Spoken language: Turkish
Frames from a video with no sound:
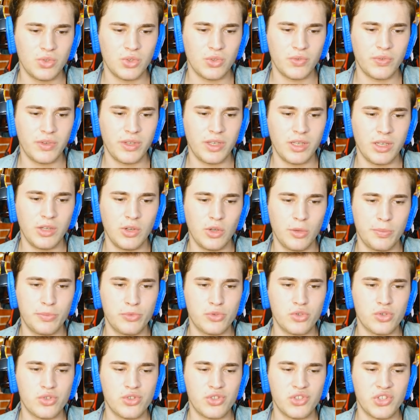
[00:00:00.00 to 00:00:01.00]
Çok fena
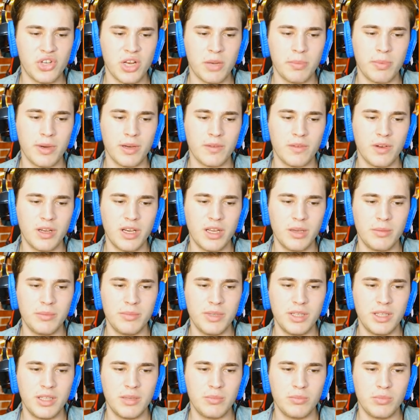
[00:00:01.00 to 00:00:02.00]
löptürtecek bak var ya
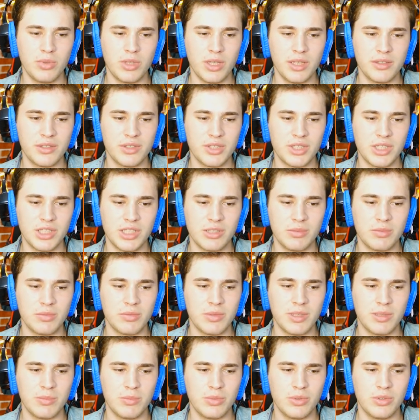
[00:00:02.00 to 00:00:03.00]
midemi bulandıracak
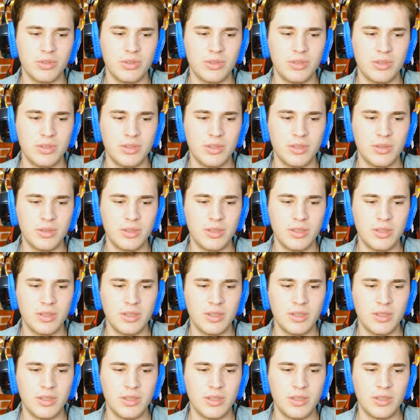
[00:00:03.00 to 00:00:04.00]
şimdi benim bu.
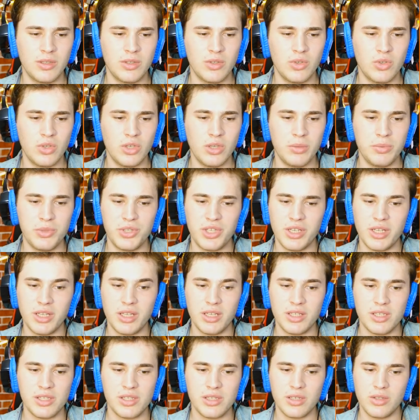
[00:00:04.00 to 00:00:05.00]
Öyle bir
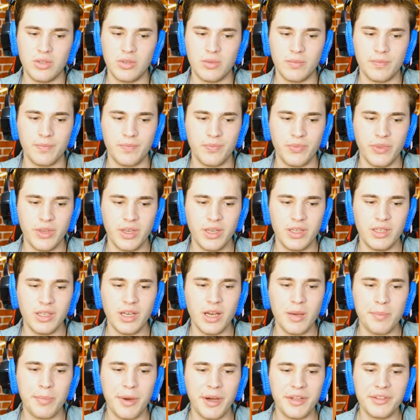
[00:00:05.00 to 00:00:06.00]
şeyler hissediyorum.
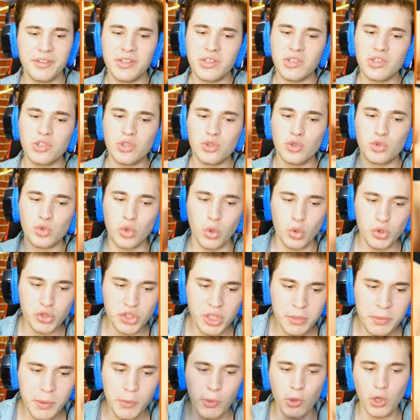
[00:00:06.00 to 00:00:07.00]
Ya bandırdığı
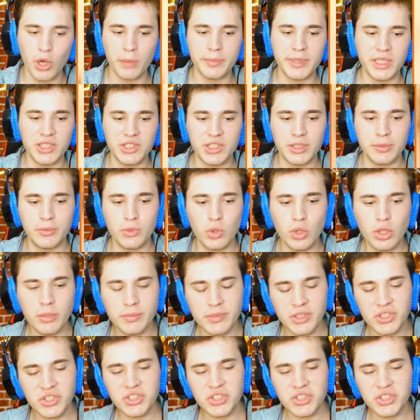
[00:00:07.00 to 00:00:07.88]
sos da bir boka benzemiyor oğlum.